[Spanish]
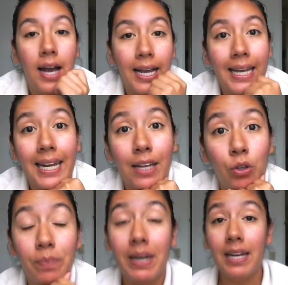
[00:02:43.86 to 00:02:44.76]
Ah, quería
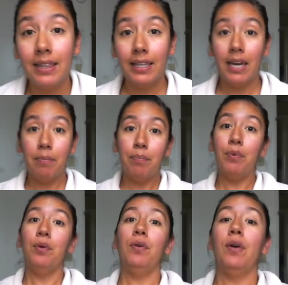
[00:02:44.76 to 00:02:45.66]
tomar el
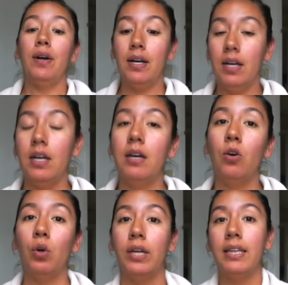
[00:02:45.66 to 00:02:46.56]
tiempo
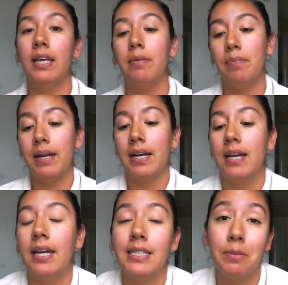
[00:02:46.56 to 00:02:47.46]
ahorita para
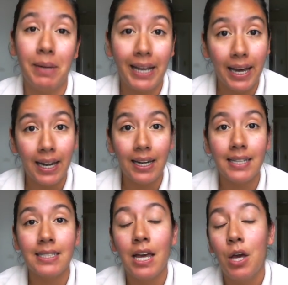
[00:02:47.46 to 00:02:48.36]

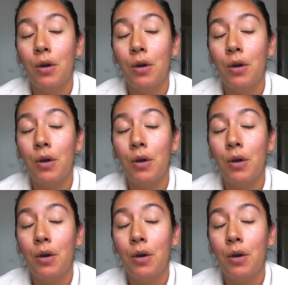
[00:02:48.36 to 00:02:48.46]
explicarles.